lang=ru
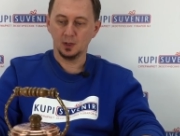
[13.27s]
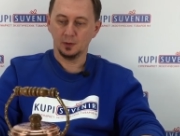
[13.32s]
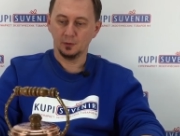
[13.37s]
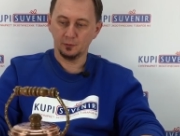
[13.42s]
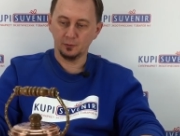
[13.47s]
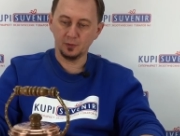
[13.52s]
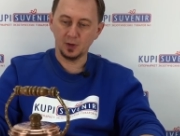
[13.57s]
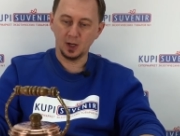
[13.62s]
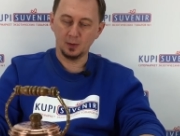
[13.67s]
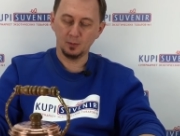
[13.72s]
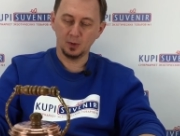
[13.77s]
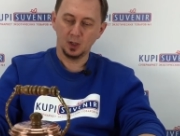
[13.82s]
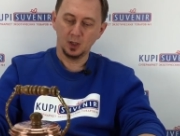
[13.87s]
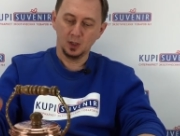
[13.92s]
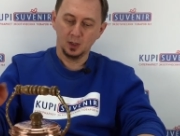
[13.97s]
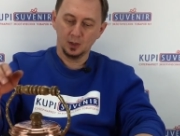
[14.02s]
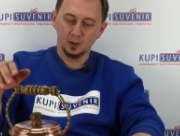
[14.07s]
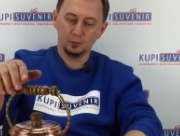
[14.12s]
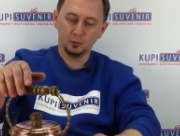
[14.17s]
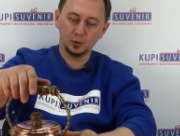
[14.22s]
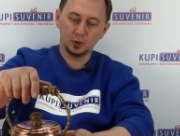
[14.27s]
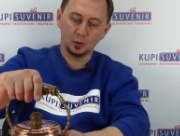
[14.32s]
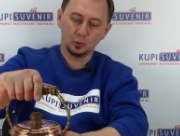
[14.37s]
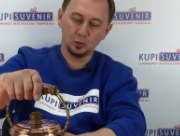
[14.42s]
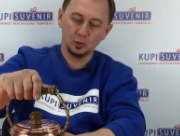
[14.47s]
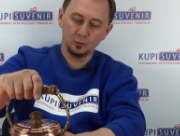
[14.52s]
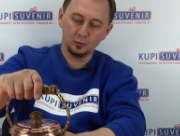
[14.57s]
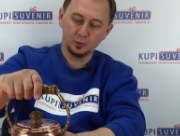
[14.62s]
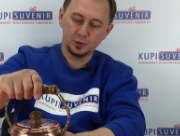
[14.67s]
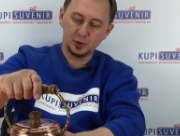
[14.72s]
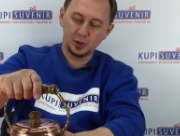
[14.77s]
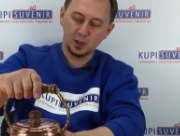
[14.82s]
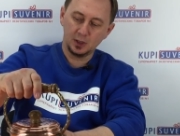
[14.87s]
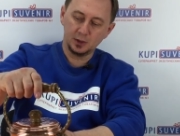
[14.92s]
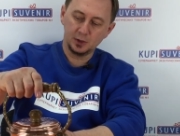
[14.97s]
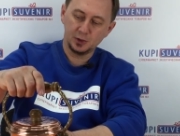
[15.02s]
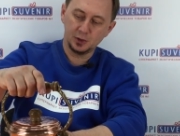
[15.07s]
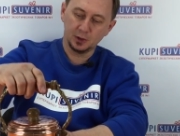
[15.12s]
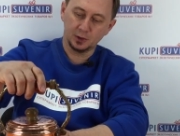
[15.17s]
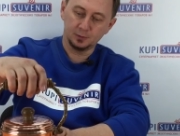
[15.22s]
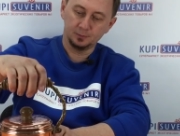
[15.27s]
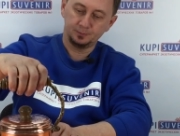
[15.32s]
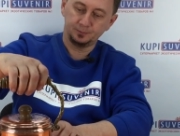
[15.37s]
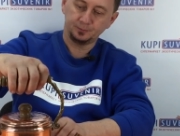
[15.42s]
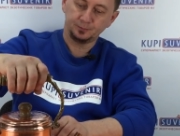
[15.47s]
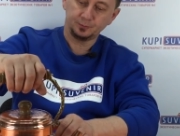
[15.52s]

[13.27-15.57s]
вам. Вот такой вот чайничек,